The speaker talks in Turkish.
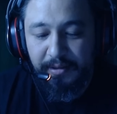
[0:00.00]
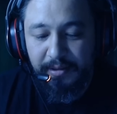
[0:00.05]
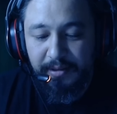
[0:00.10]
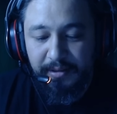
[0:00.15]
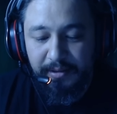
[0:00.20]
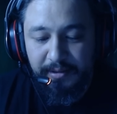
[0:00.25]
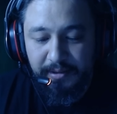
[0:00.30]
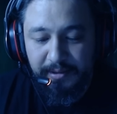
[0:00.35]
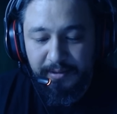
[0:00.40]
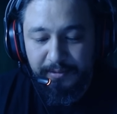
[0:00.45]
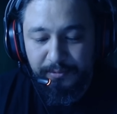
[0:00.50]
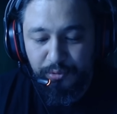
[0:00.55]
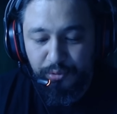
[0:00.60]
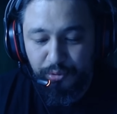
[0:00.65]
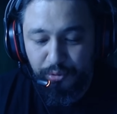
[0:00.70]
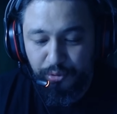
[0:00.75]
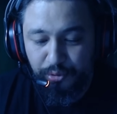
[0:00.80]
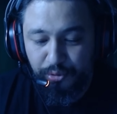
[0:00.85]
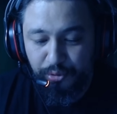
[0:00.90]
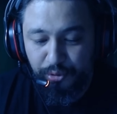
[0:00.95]
e,
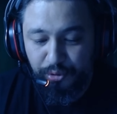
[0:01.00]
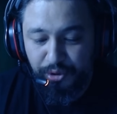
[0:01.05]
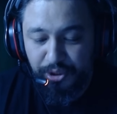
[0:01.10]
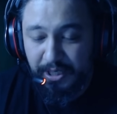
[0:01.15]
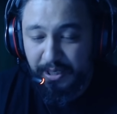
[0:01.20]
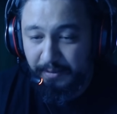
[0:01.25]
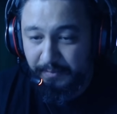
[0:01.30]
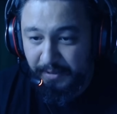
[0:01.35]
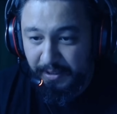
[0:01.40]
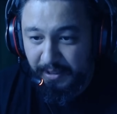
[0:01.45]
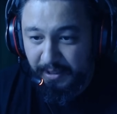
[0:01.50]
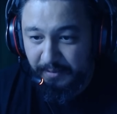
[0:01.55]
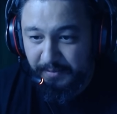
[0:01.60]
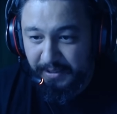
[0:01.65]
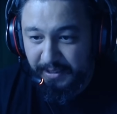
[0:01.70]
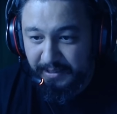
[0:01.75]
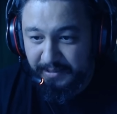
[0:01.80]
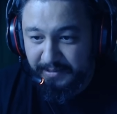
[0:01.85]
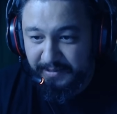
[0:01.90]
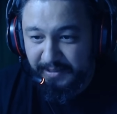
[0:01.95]
Türkçü camia
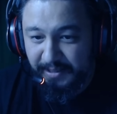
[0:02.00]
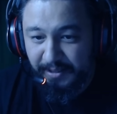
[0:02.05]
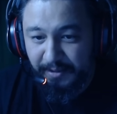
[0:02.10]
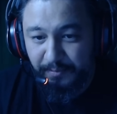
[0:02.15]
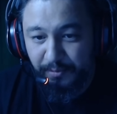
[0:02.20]
biraz daha